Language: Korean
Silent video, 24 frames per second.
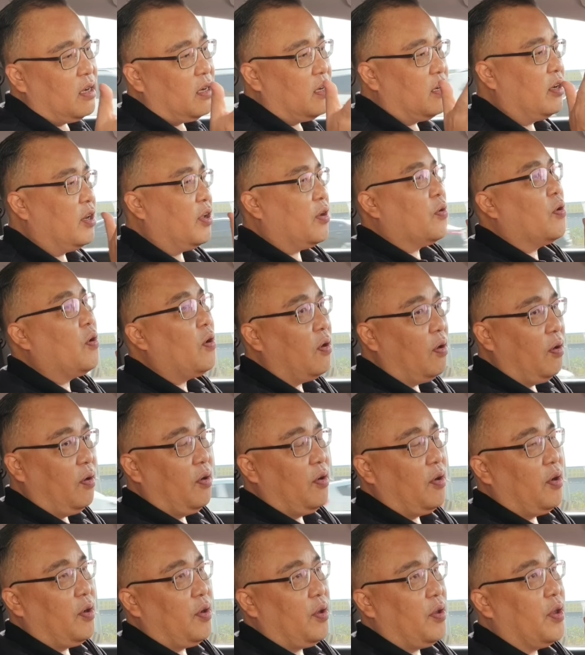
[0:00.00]
그리고
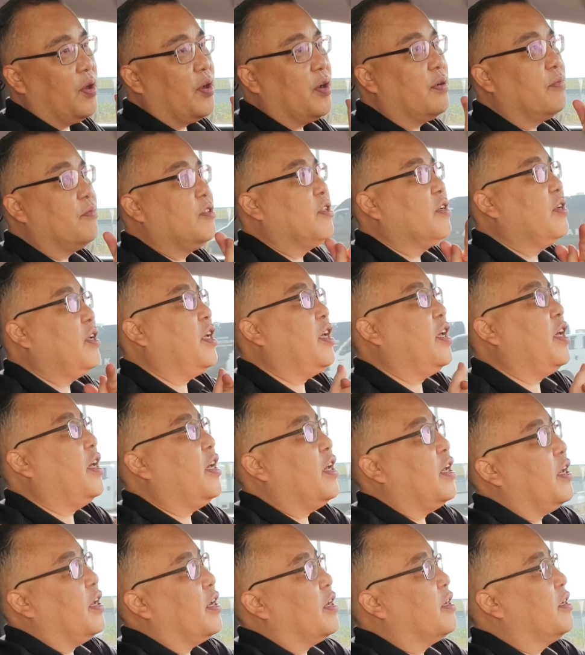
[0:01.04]

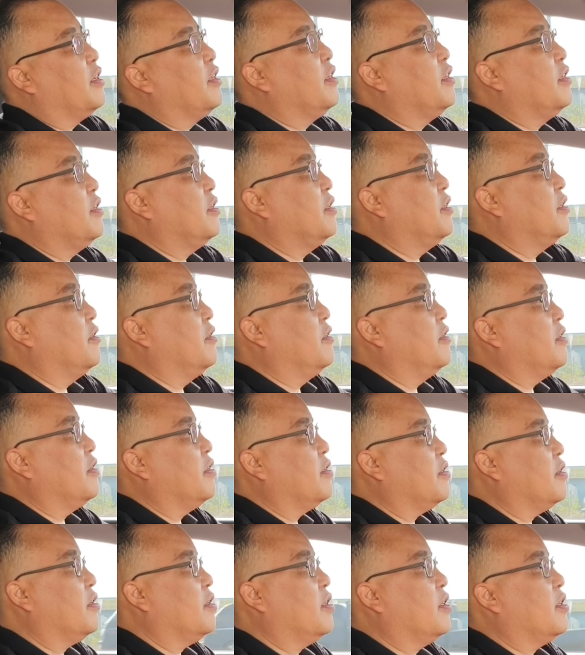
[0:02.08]
여러분들이 그